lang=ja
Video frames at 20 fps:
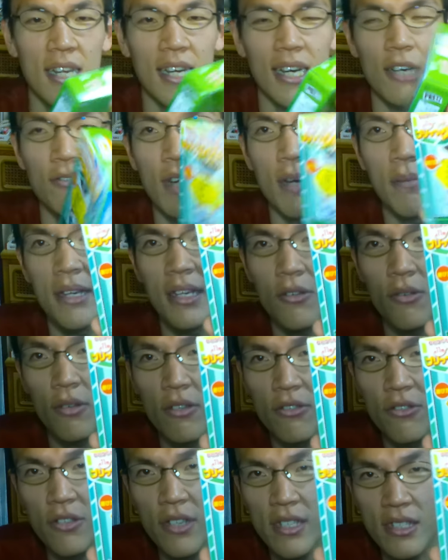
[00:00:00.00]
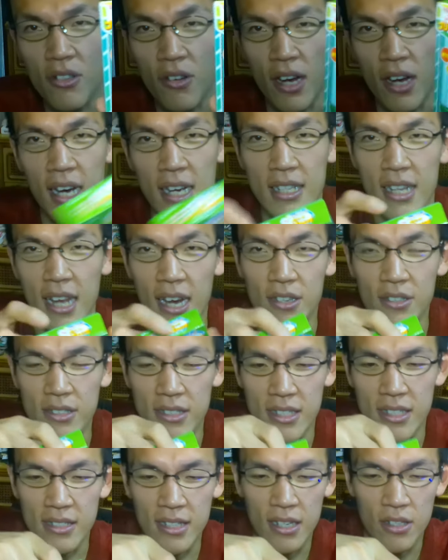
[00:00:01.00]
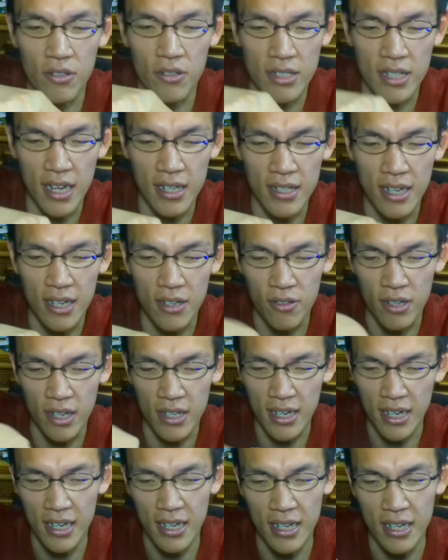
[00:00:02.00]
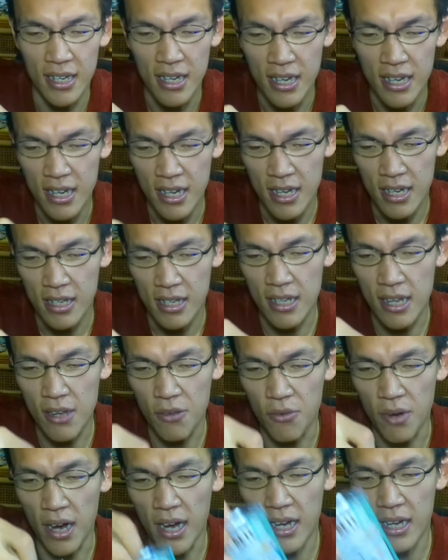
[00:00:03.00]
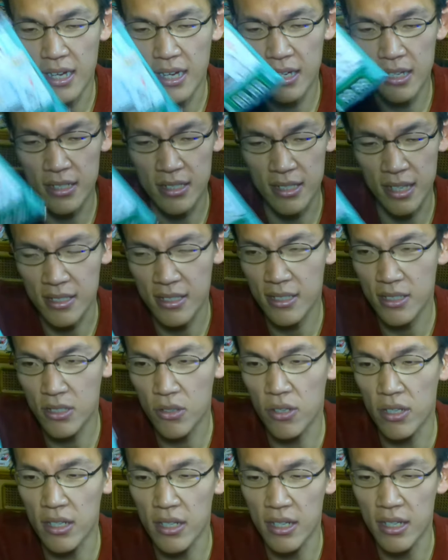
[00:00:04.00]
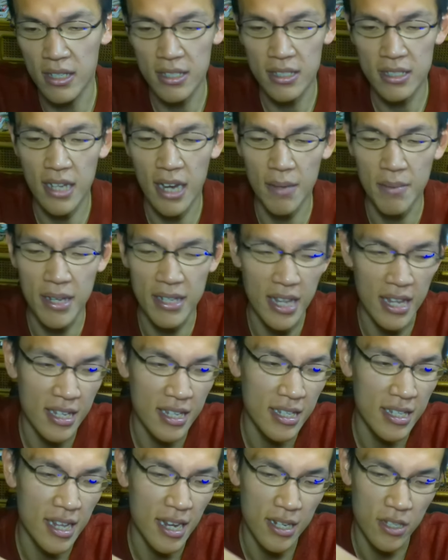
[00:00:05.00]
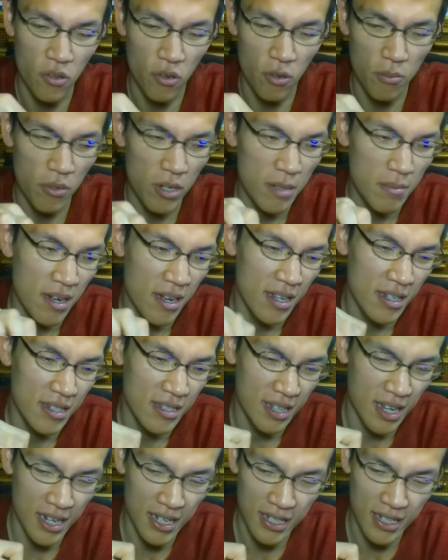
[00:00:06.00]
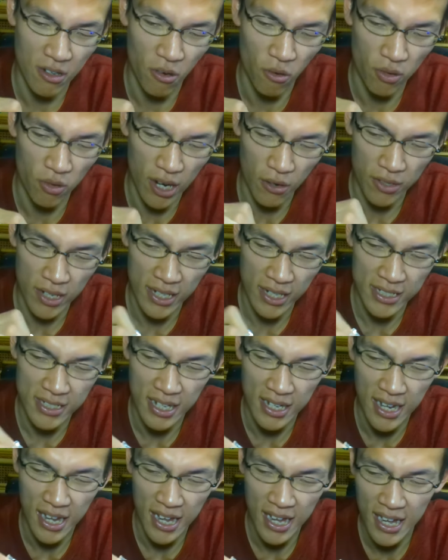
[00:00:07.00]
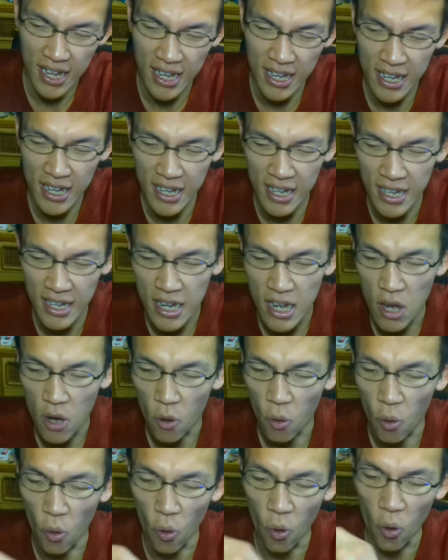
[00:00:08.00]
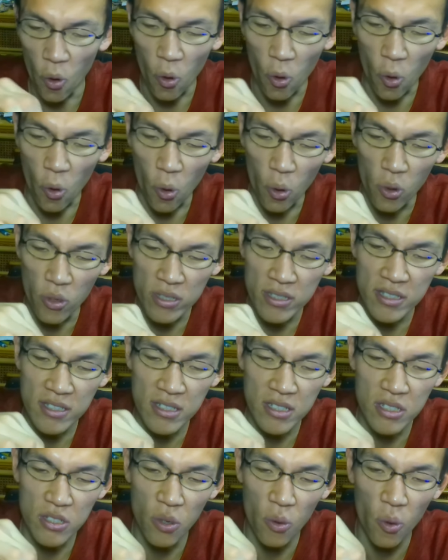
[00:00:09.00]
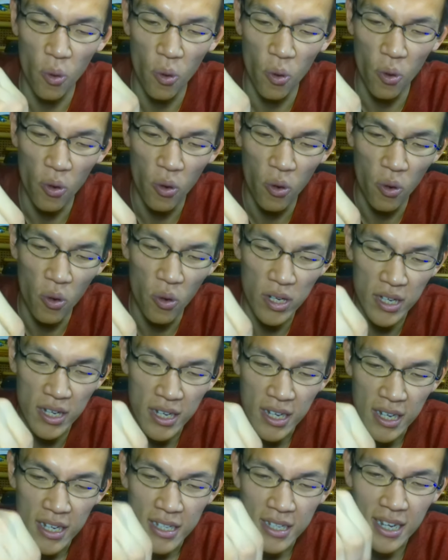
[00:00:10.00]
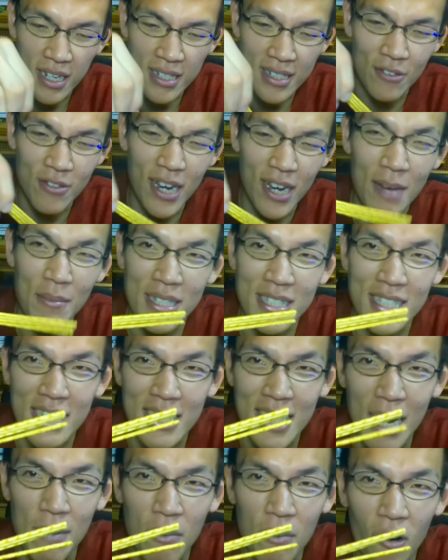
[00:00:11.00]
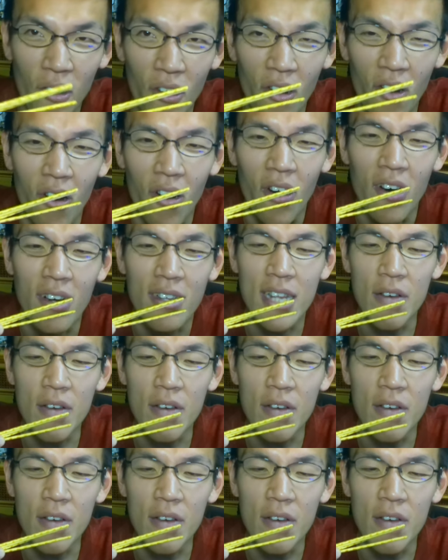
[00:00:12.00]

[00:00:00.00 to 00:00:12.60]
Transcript: なんか裏面にこういうクイズとか書いてあるんですけど、なんなのかな。では、早速、食べていきたいと思います。はい、お顔出してね。遅い。なんか羨ましいかも。